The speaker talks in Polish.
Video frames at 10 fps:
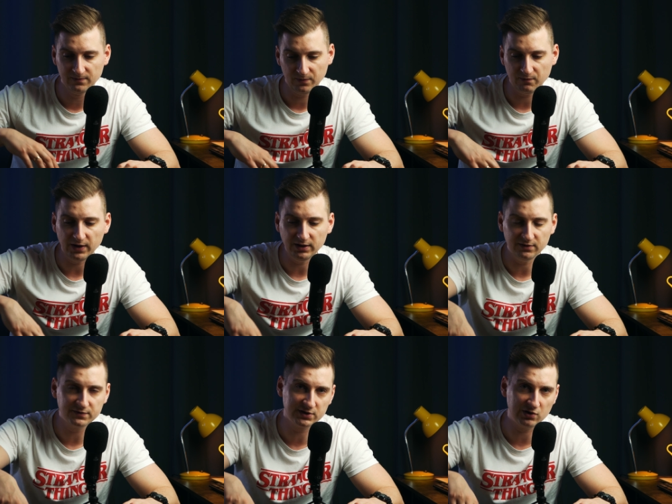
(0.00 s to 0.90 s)
fajny
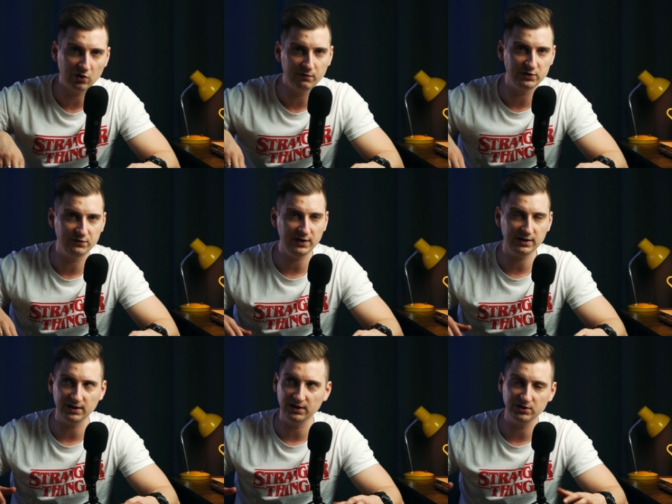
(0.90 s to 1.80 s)
wskok
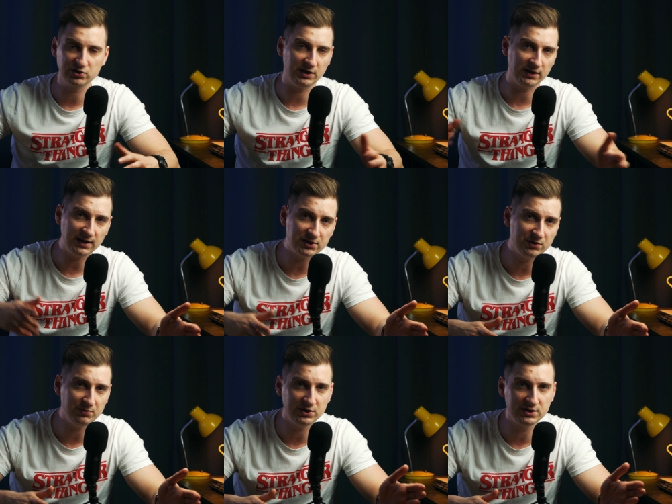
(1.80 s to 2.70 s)
wyświetleń 14
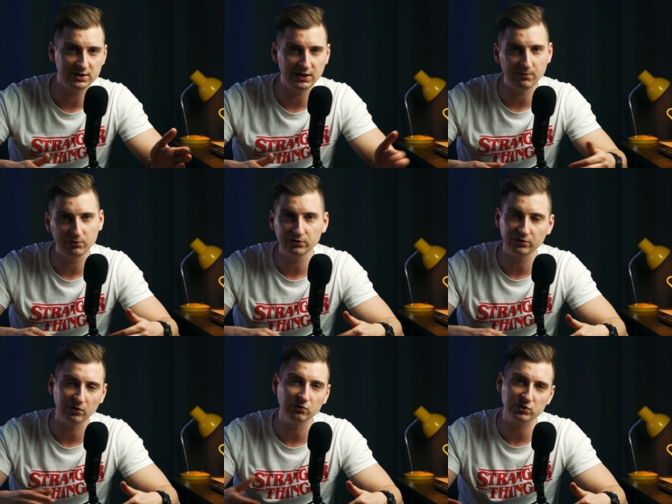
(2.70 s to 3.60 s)
miesięcy temu, no to
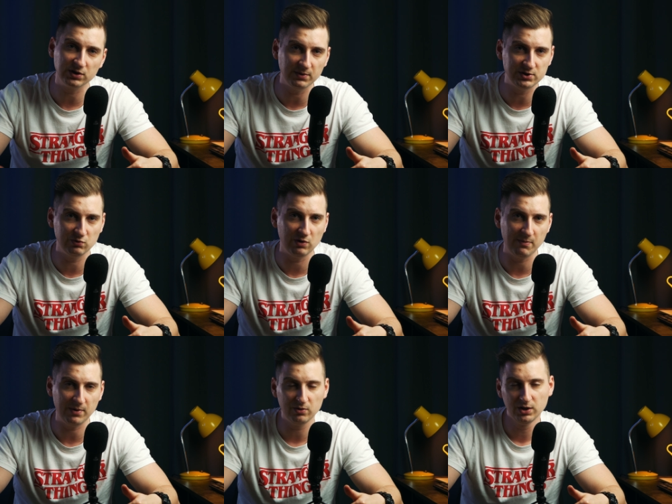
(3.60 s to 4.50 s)
on już nie będzie
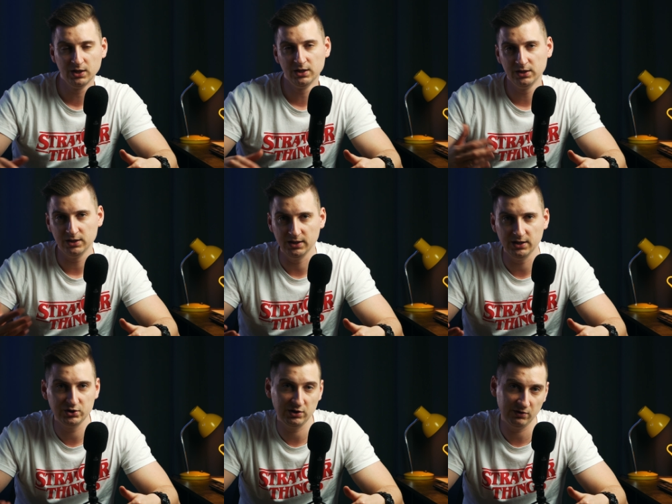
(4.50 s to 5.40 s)
łapał e,
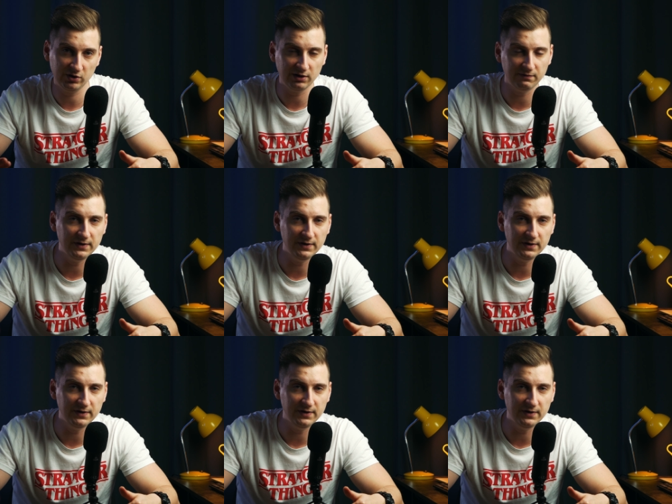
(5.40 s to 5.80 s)
się do tych